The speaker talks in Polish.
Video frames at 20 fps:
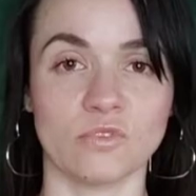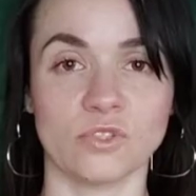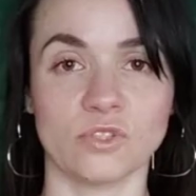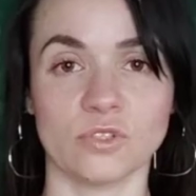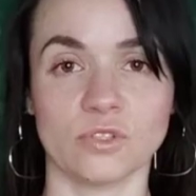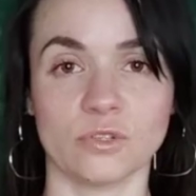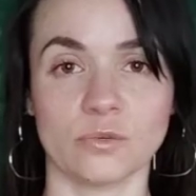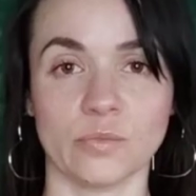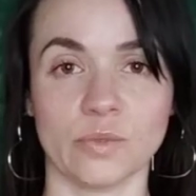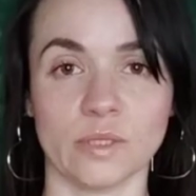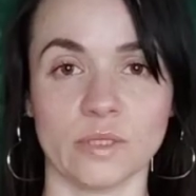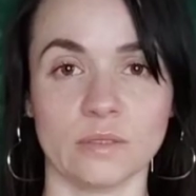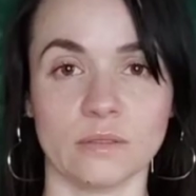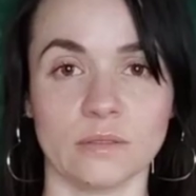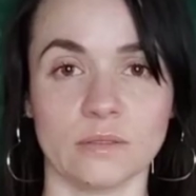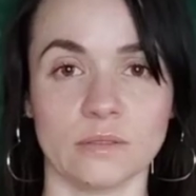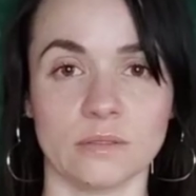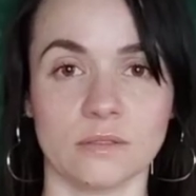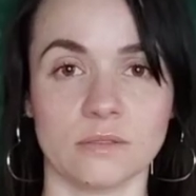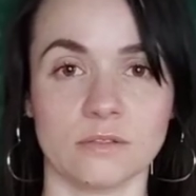się sobie,
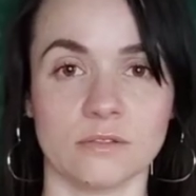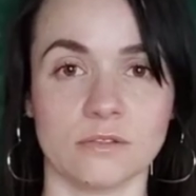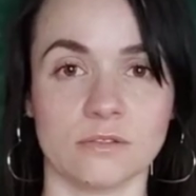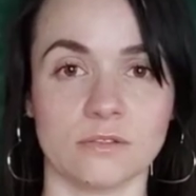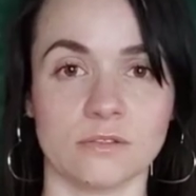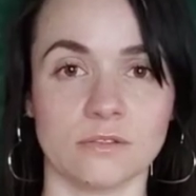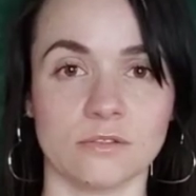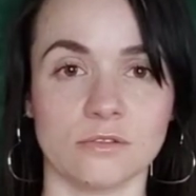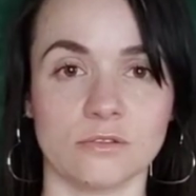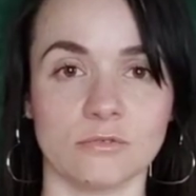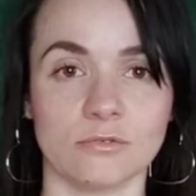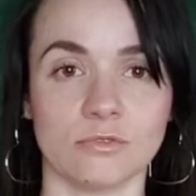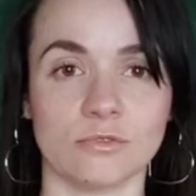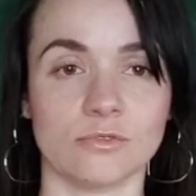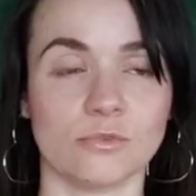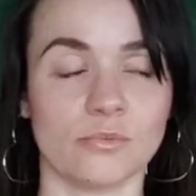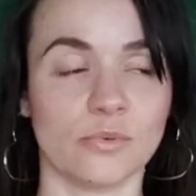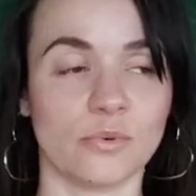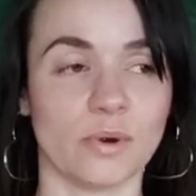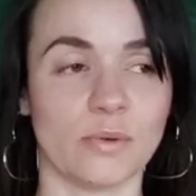znowu to
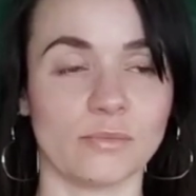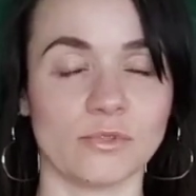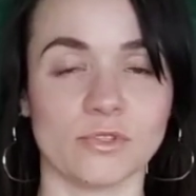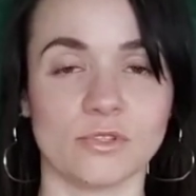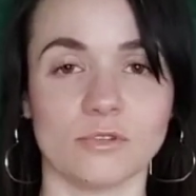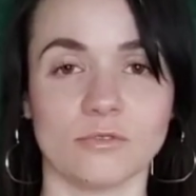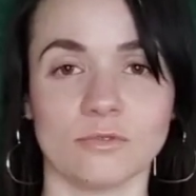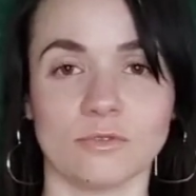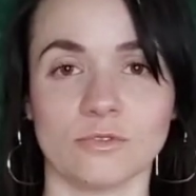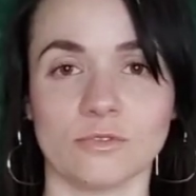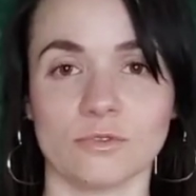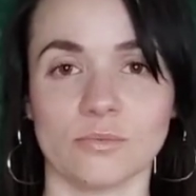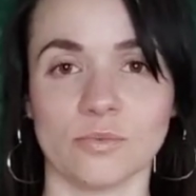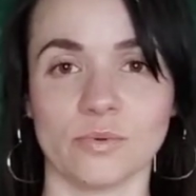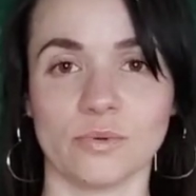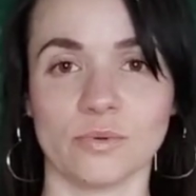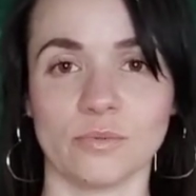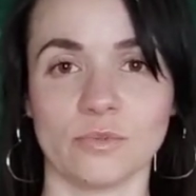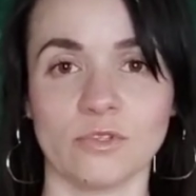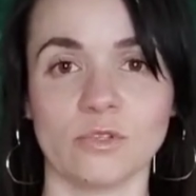zrobiłam, czy znowu to
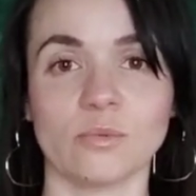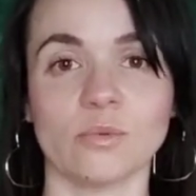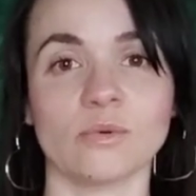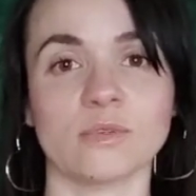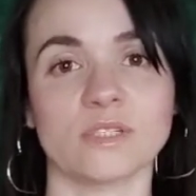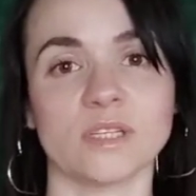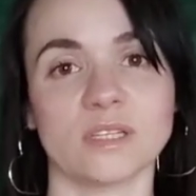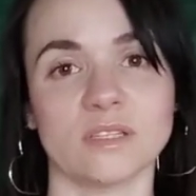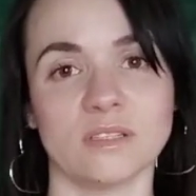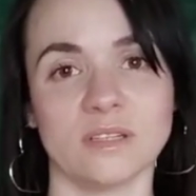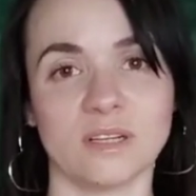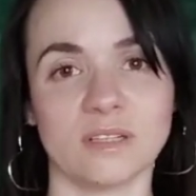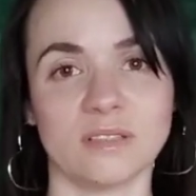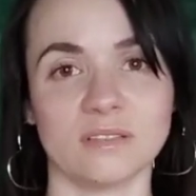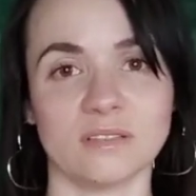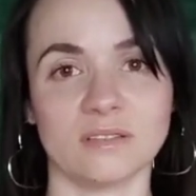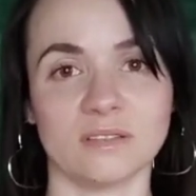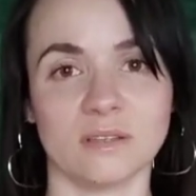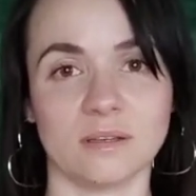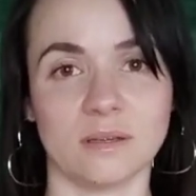zrobiłem. I to był ostatni raz.
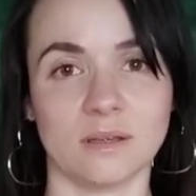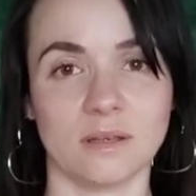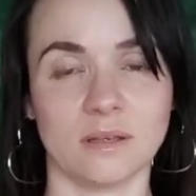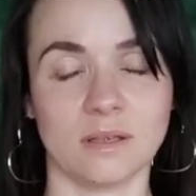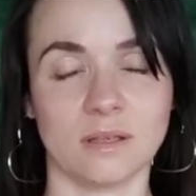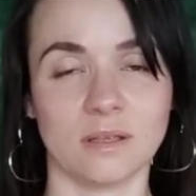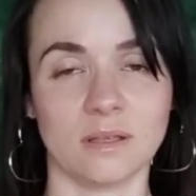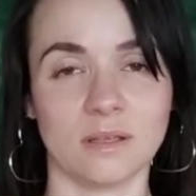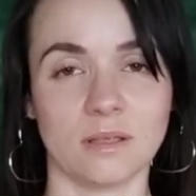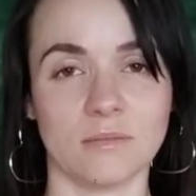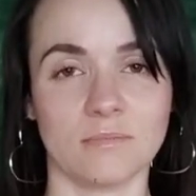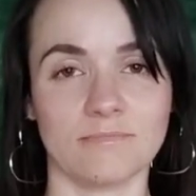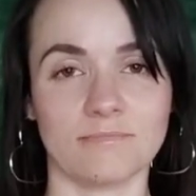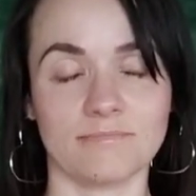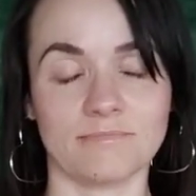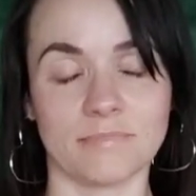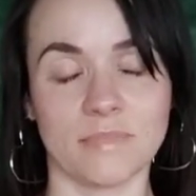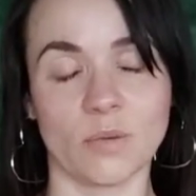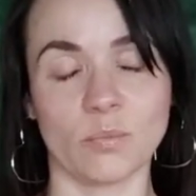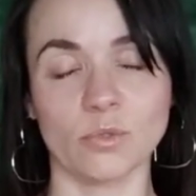
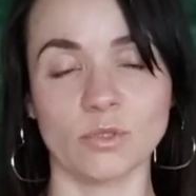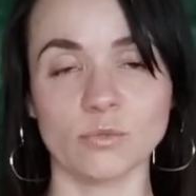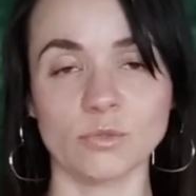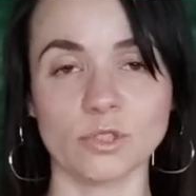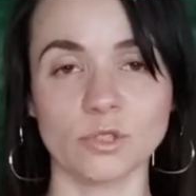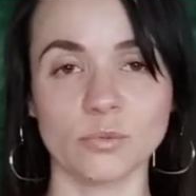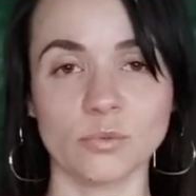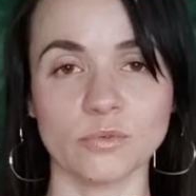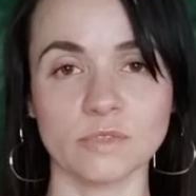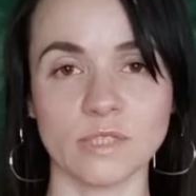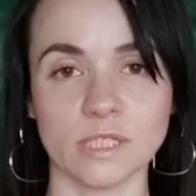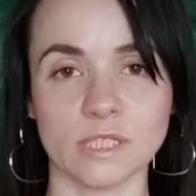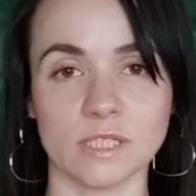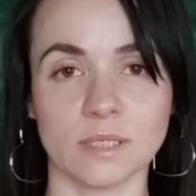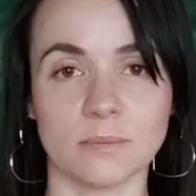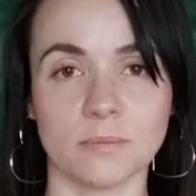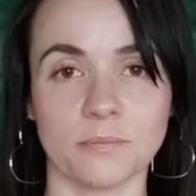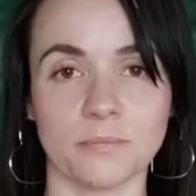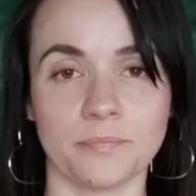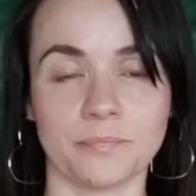A potem się to powtarza.
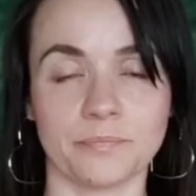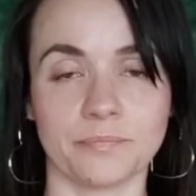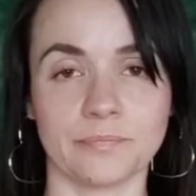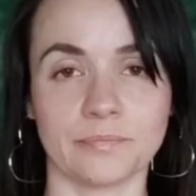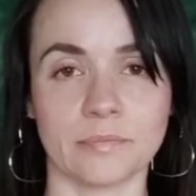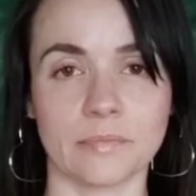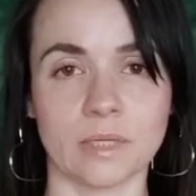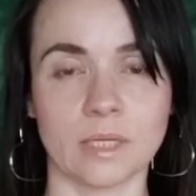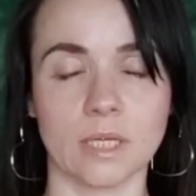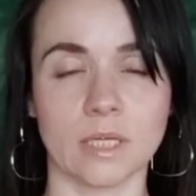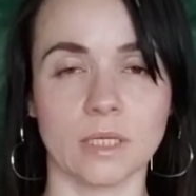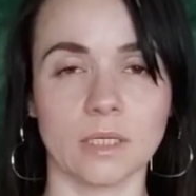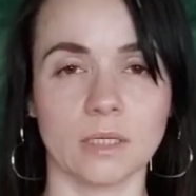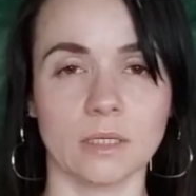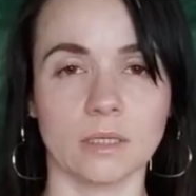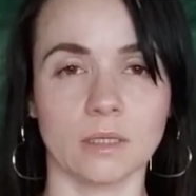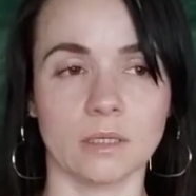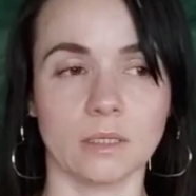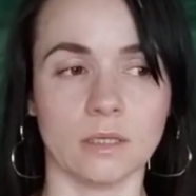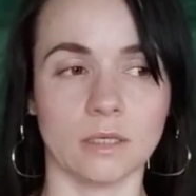
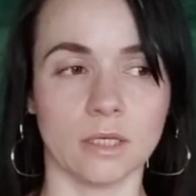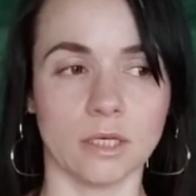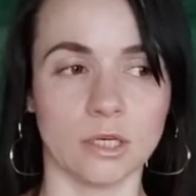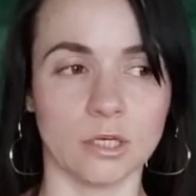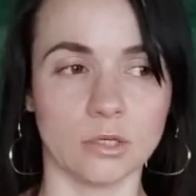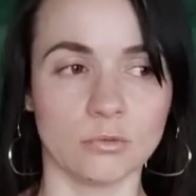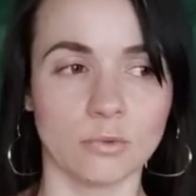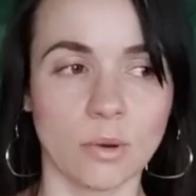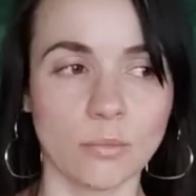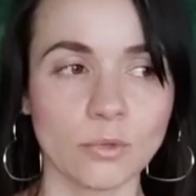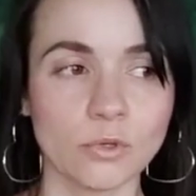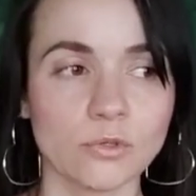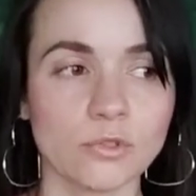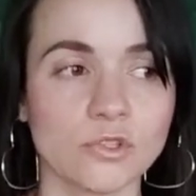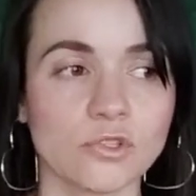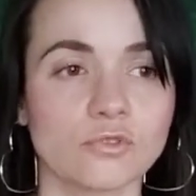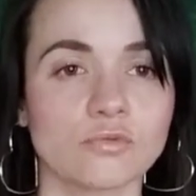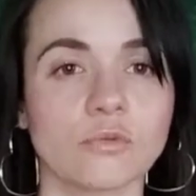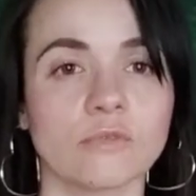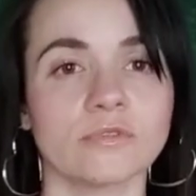I
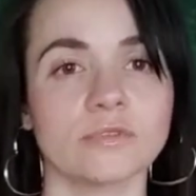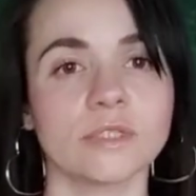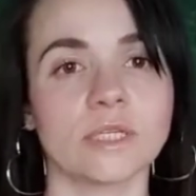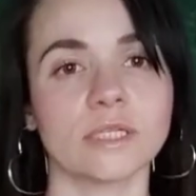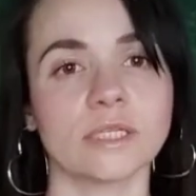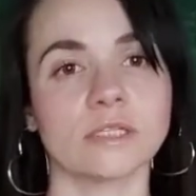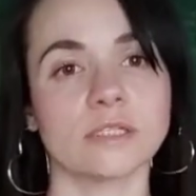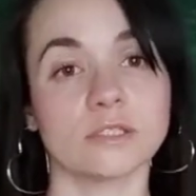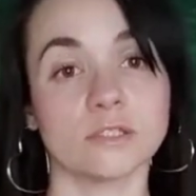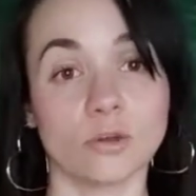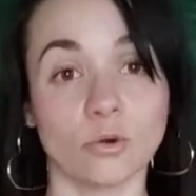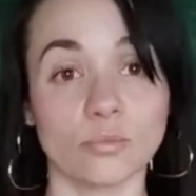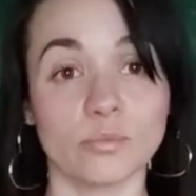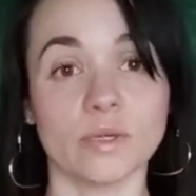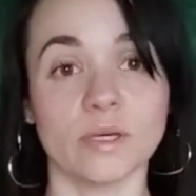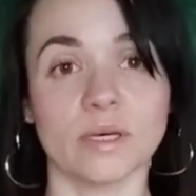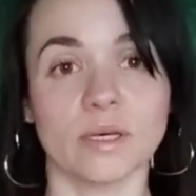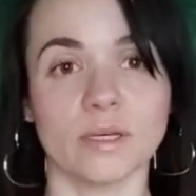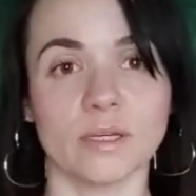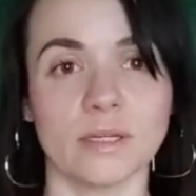łamiąc słowo dane
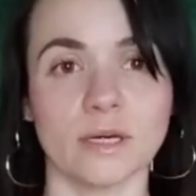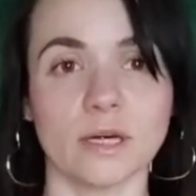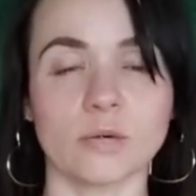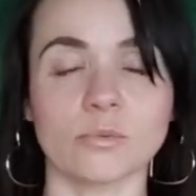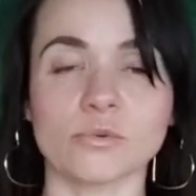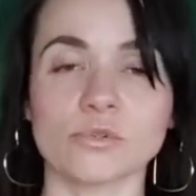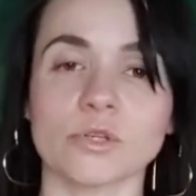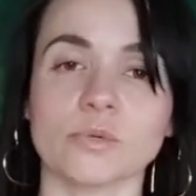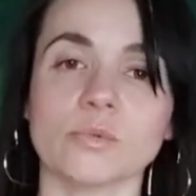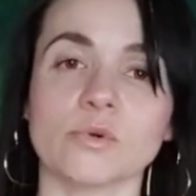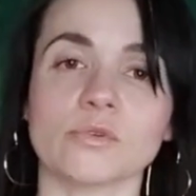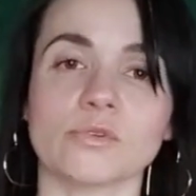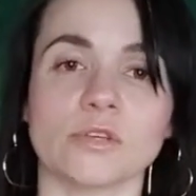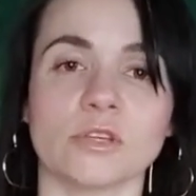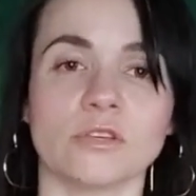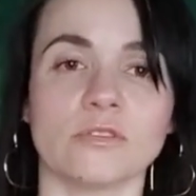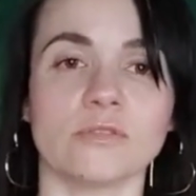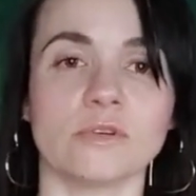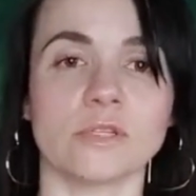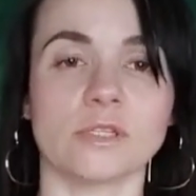sobie, jak możemy
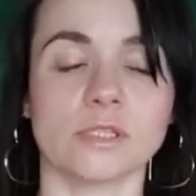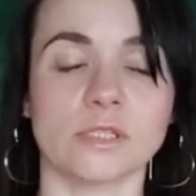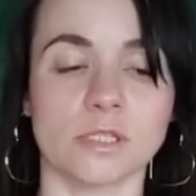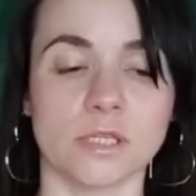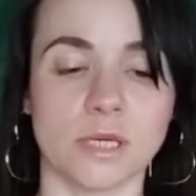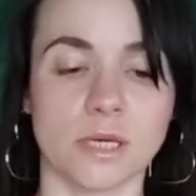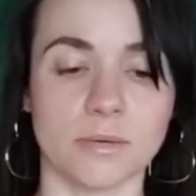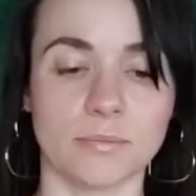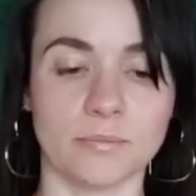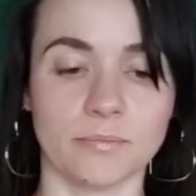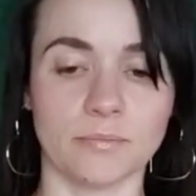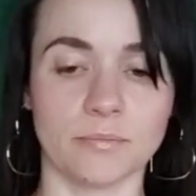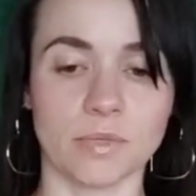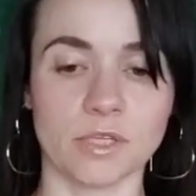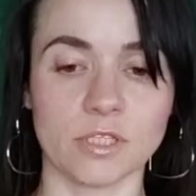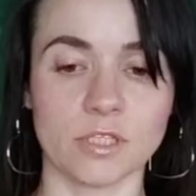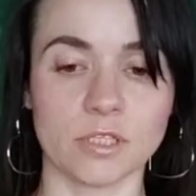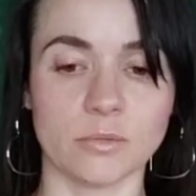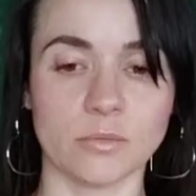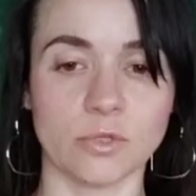oczekiwać, że
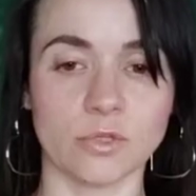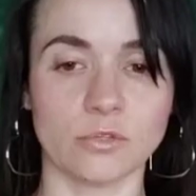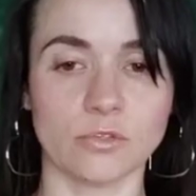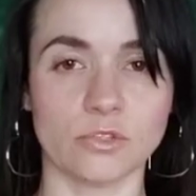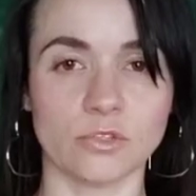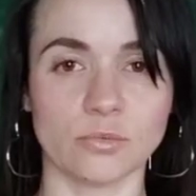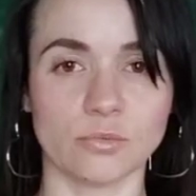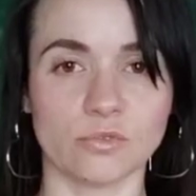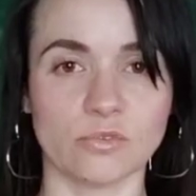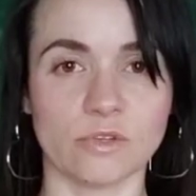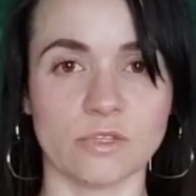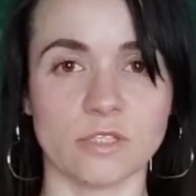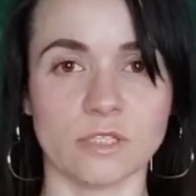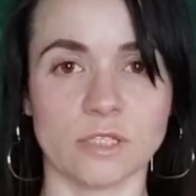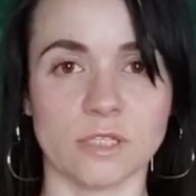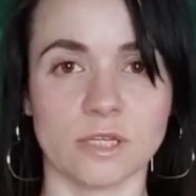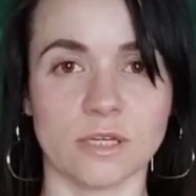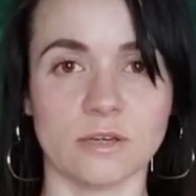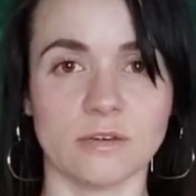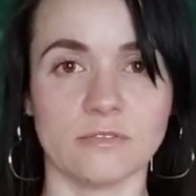będziemy dotrzymywać
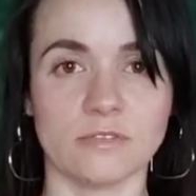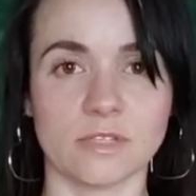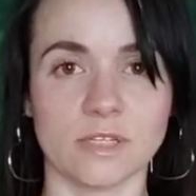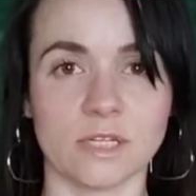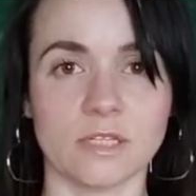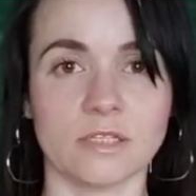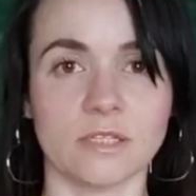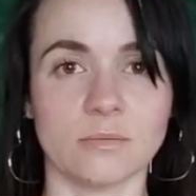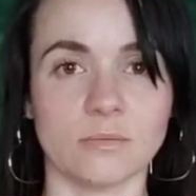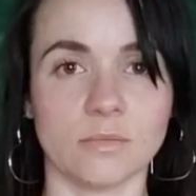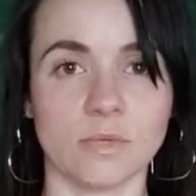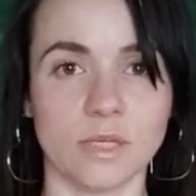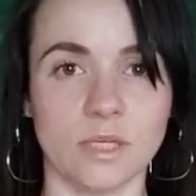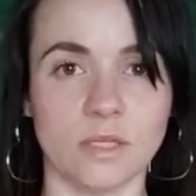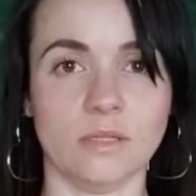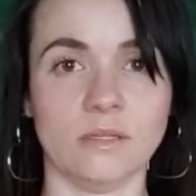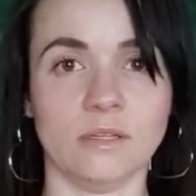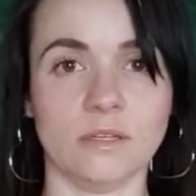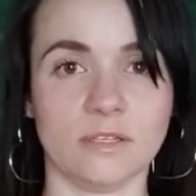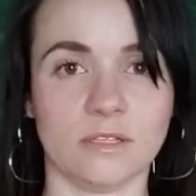je względem
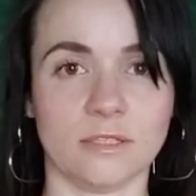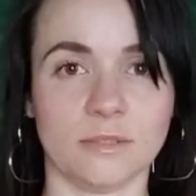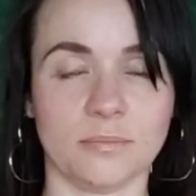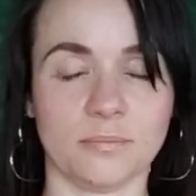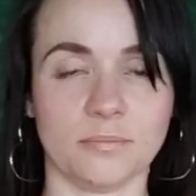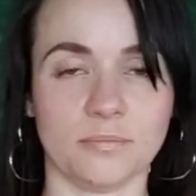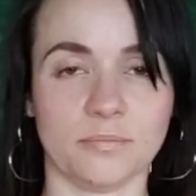innych?